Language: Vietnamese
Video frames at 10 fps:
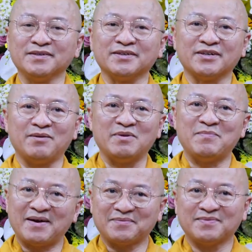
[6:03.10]
tựa đó bị
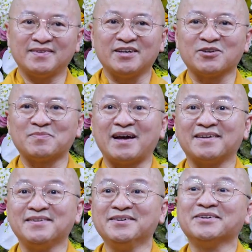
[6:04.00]
mất thì chúng ta
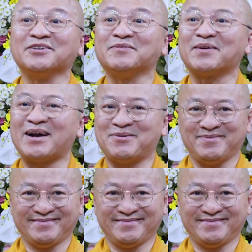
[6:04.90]
nương tựa vào đâu?